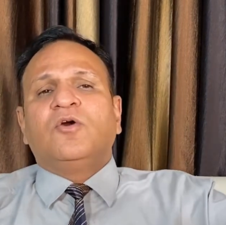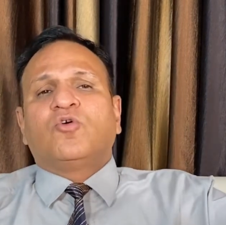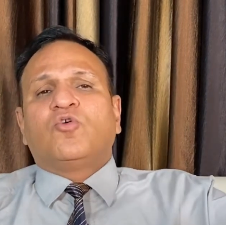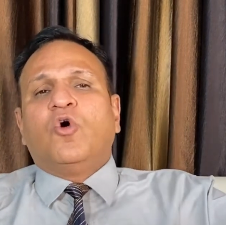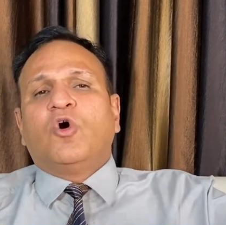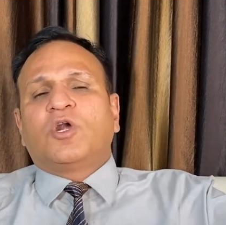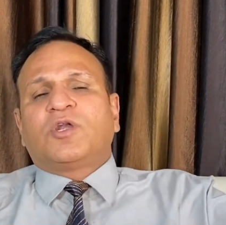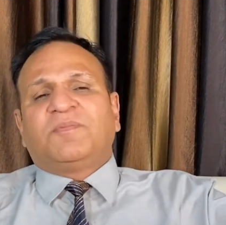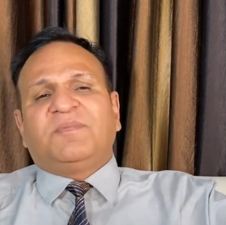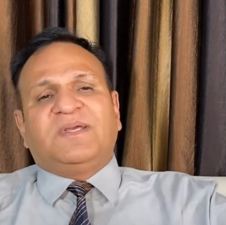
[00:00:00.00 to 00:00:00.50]

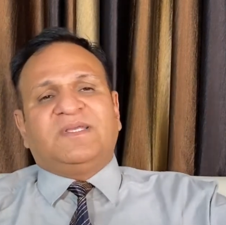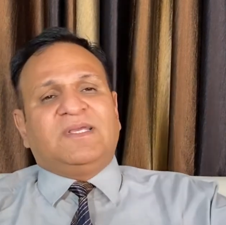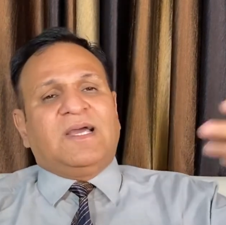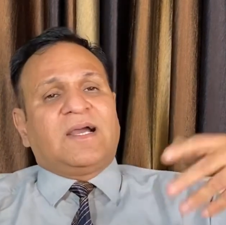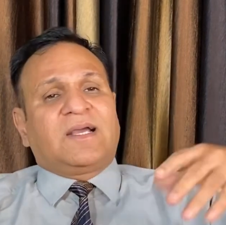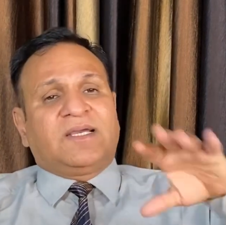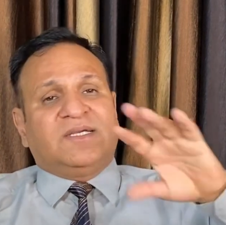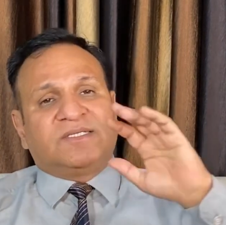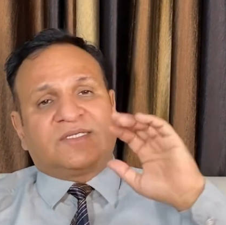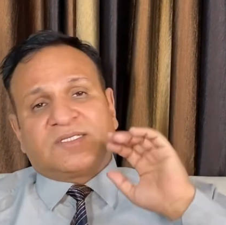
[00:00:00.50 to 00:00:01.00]
कोर्ट में
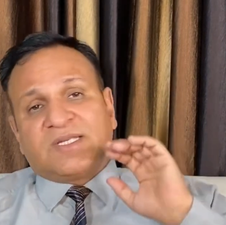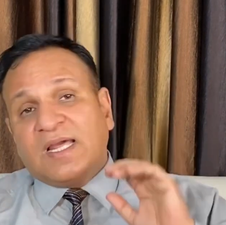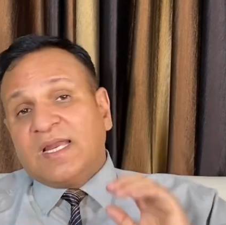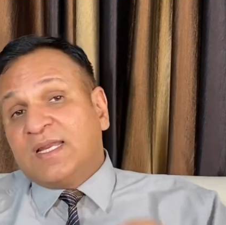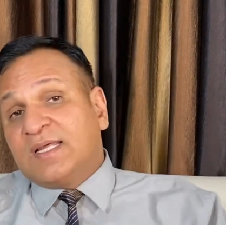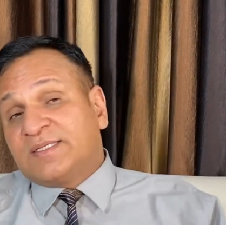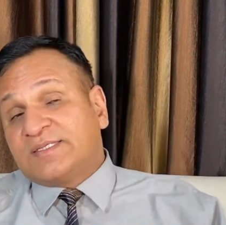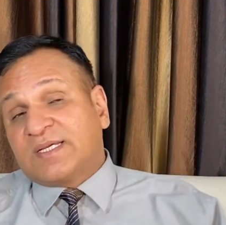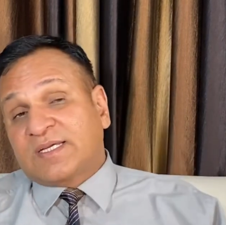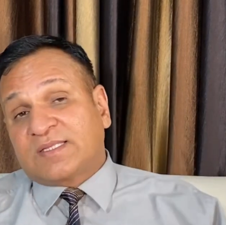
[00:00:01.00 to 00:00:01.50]
जाके स्टे
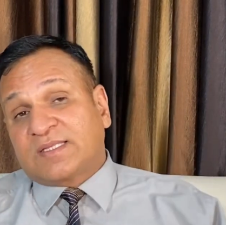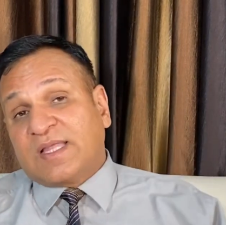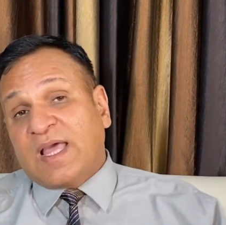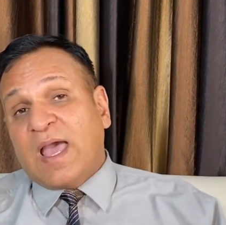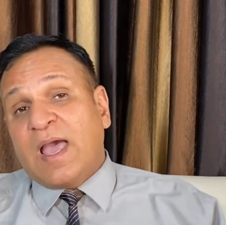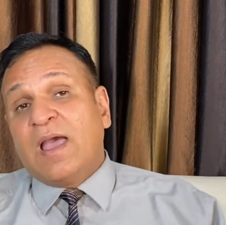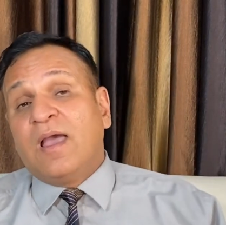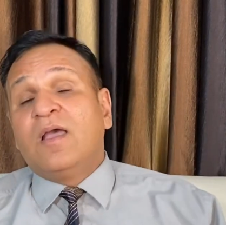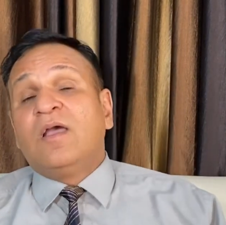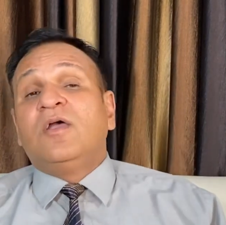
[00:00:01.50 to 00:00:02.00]
ले सकता
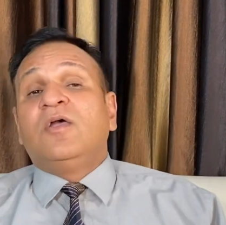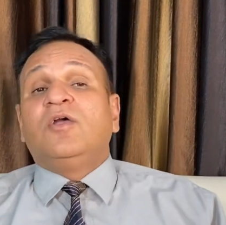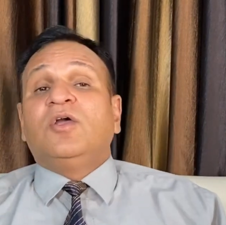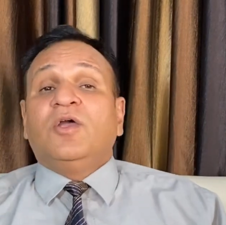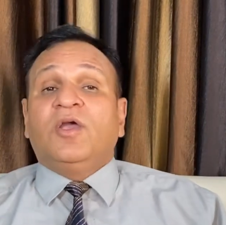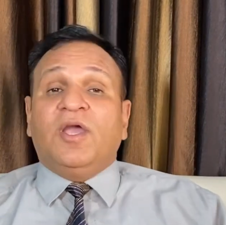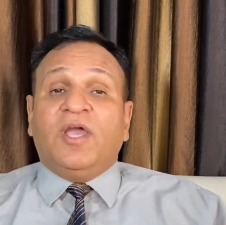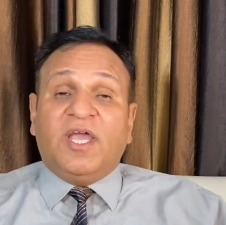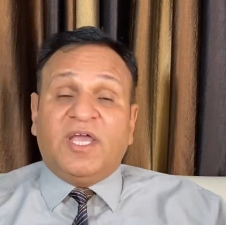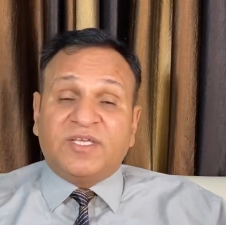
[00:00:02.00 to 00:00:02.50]

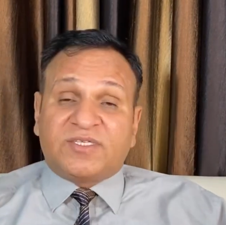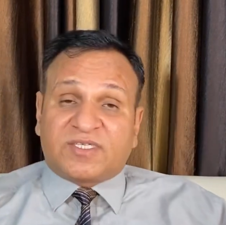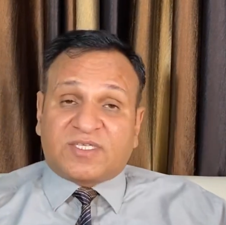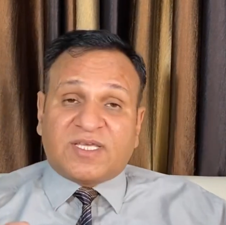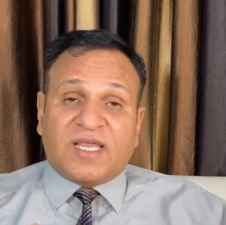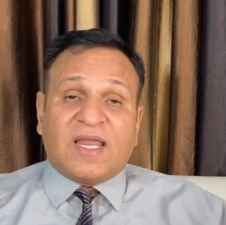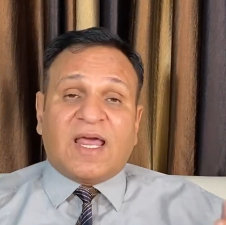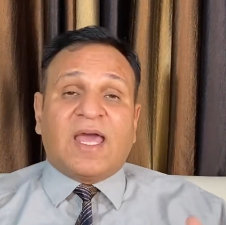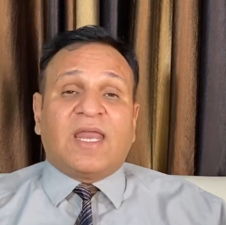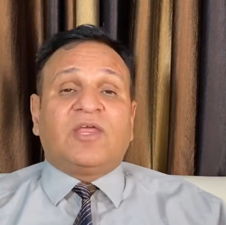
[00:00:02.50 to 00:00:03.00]
है इस
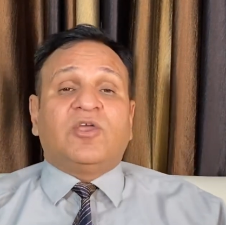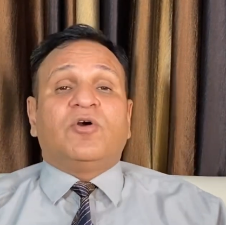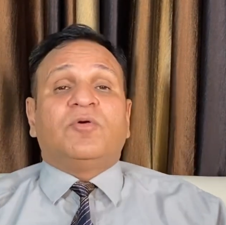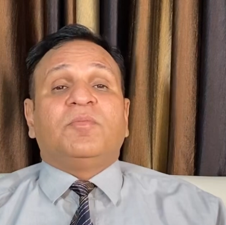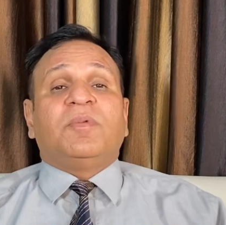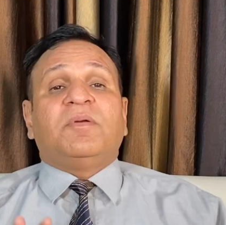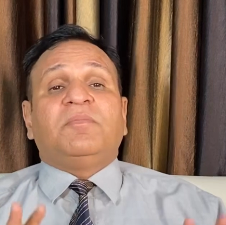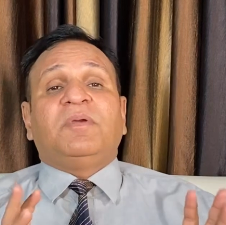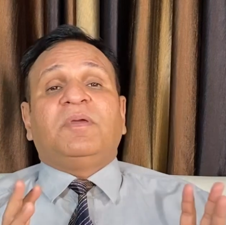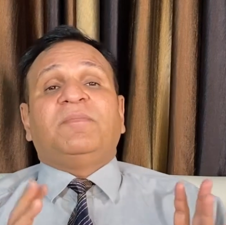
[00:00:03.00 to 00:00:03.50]
सिनेरियो
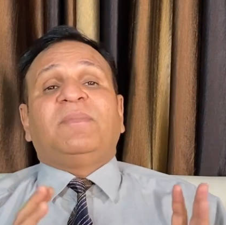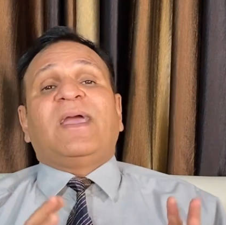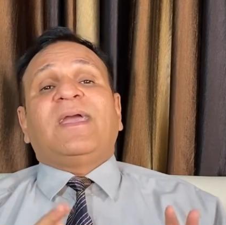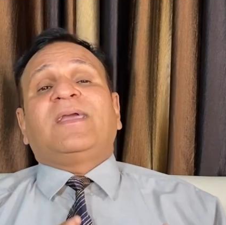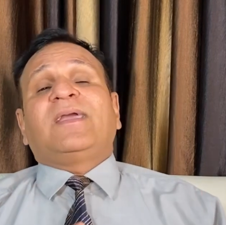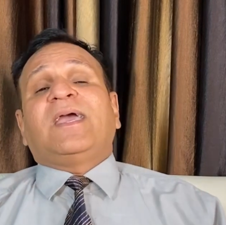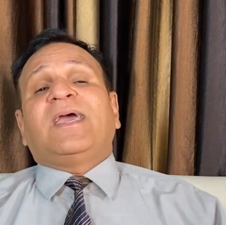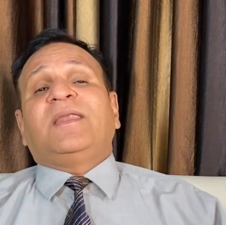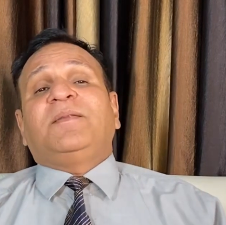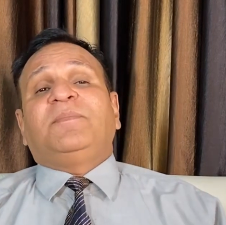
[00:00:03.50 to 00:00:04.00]
में भी
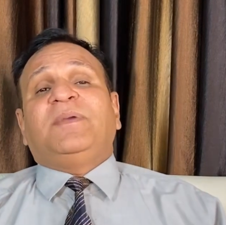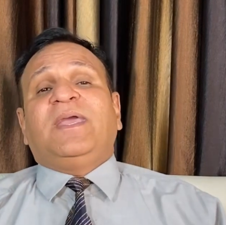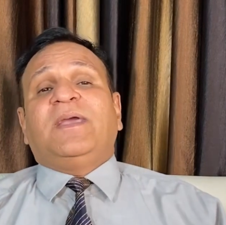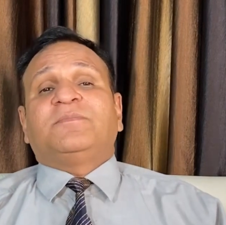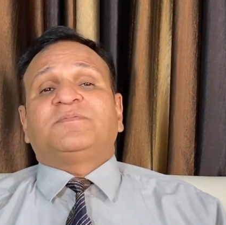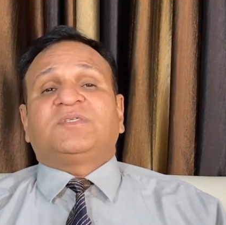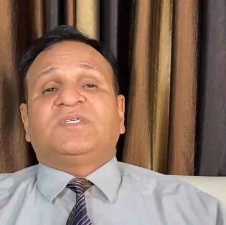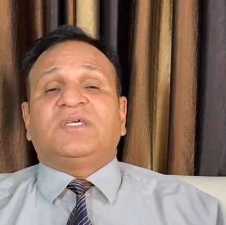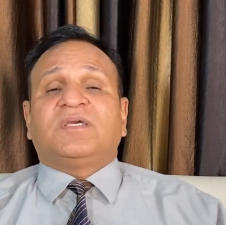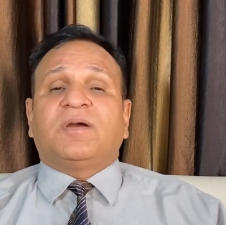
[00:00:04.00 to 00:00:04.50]
बैंक
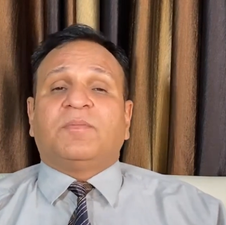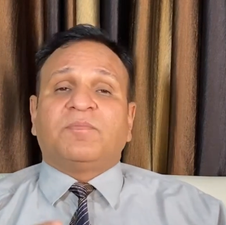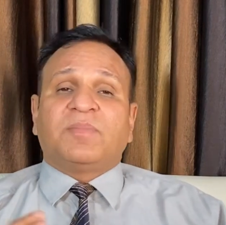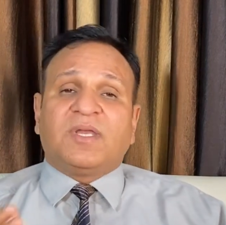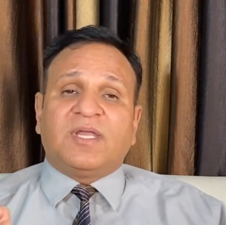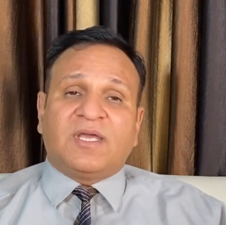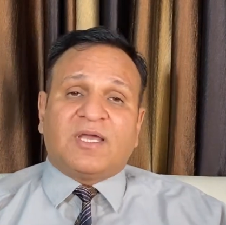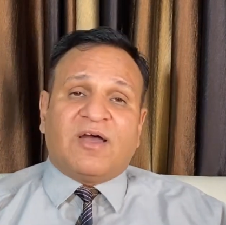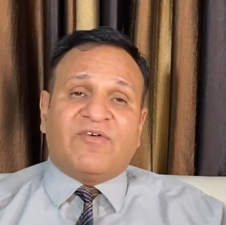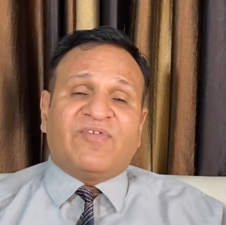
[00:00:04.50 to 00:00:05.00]
एनबीएफसी
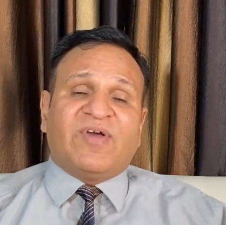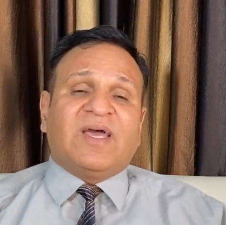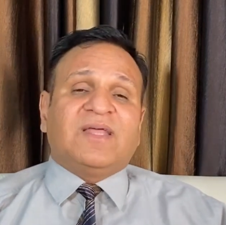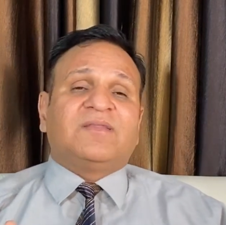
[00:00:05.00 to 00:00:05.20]
कंपनी का